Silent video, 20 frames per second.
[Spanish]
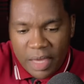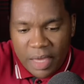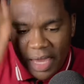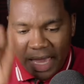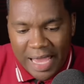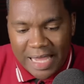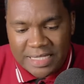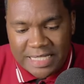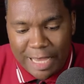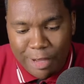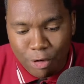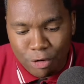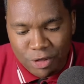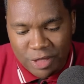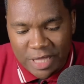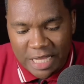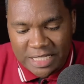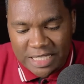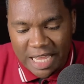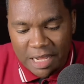Él se
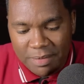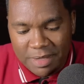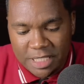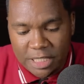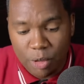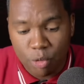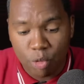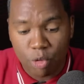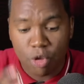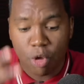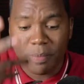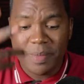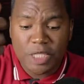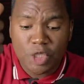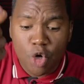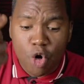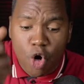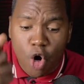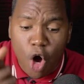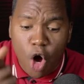contesta en el versículo 2, mi
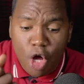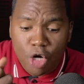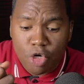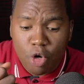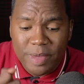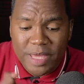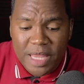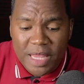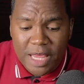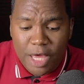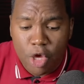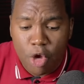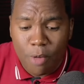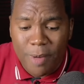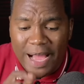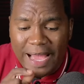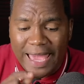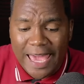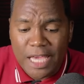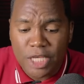socorro viene de
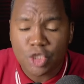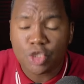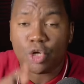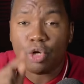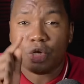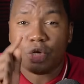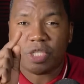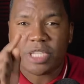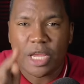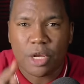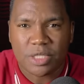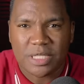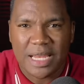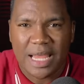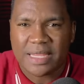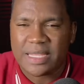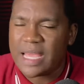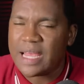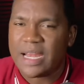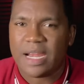Jehová que hizo los cielos y
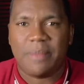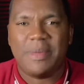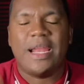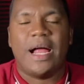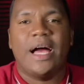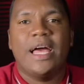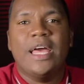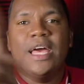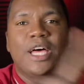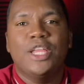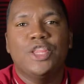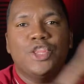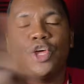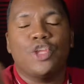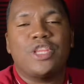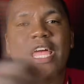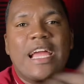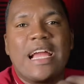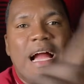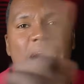la tierra. Mira, no
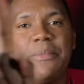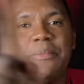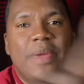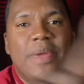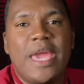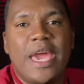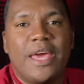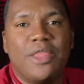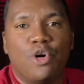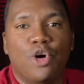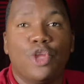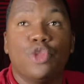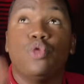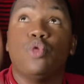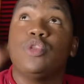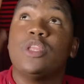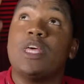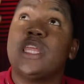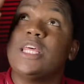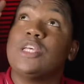tengas miedo,
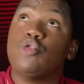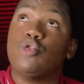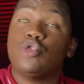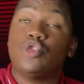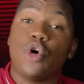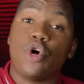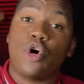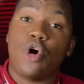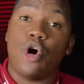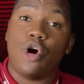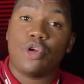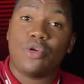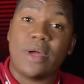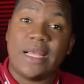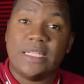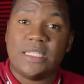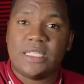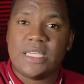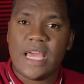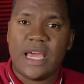tú tienes un socorro en
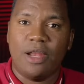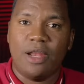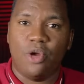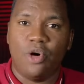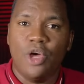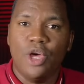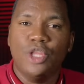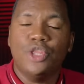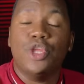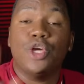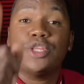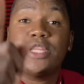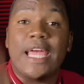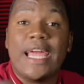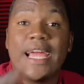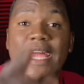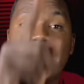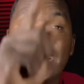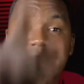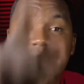el cielo, no
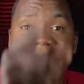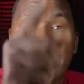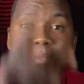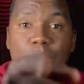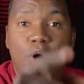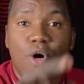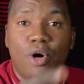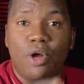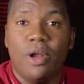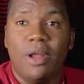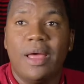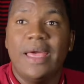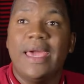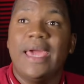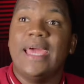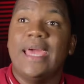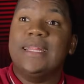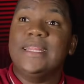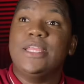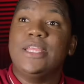tengas temor,
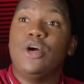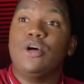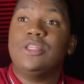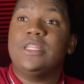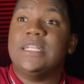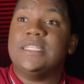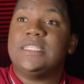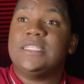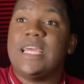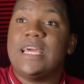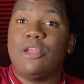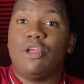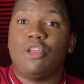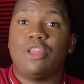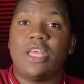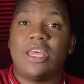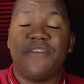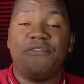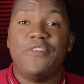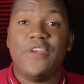el Dios del cielo
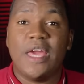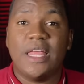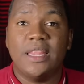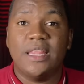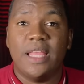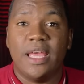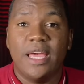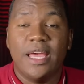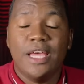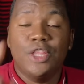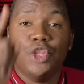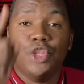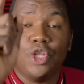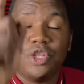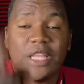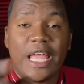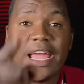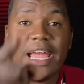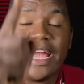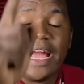te defiende, no
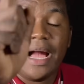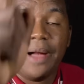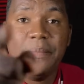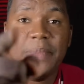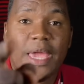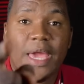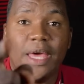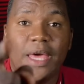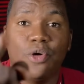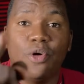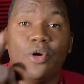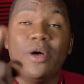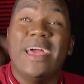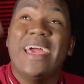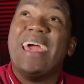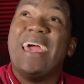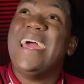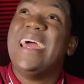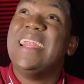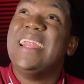tengas miedo,
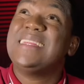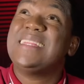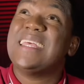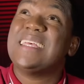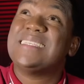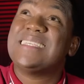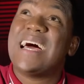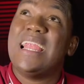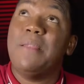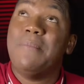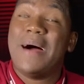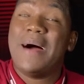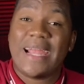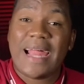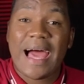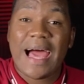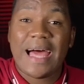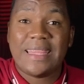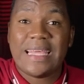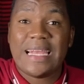Él te
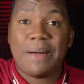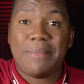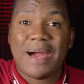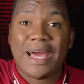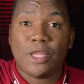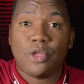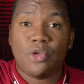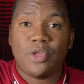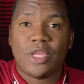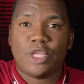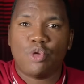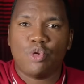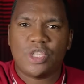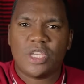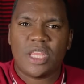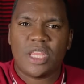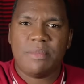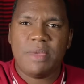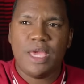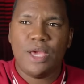salvará de la mano de tus
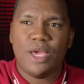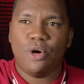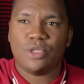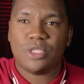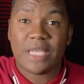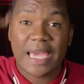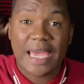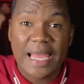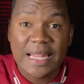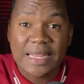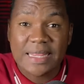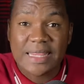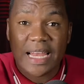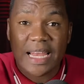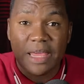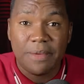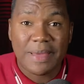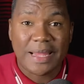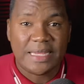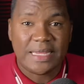enemigos, Él te
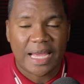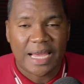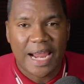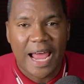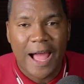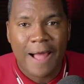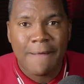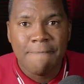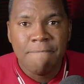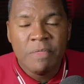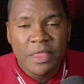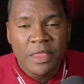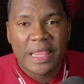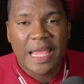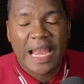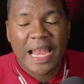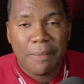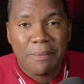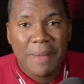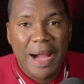libertará
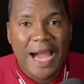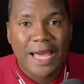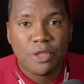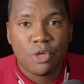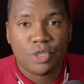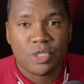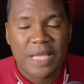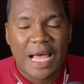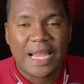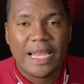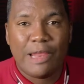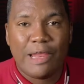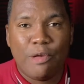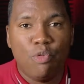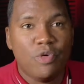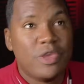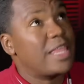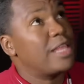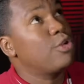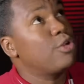de la mano,
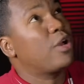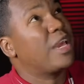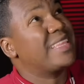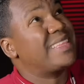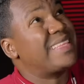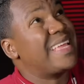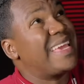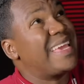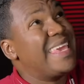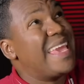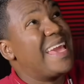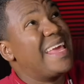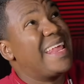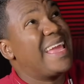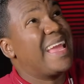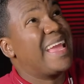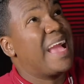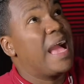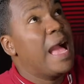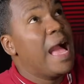aleluya, de los que te
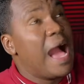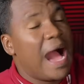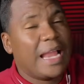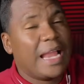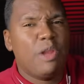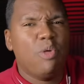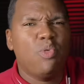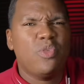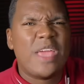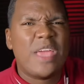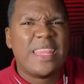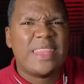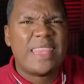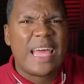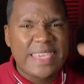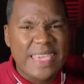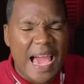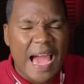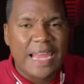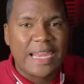quieren, aleluya,
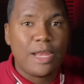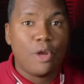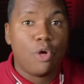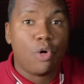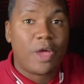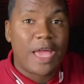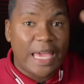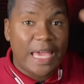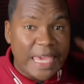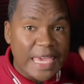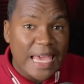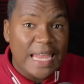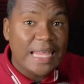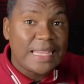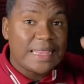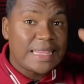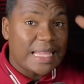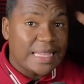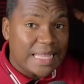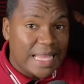dañar y los que
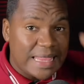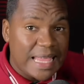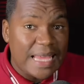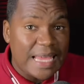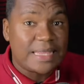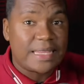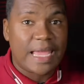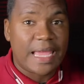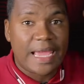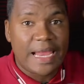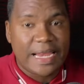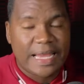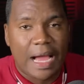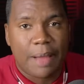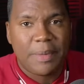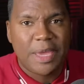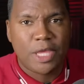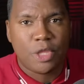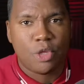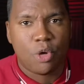quieren detenerte en el
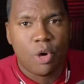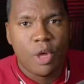camino.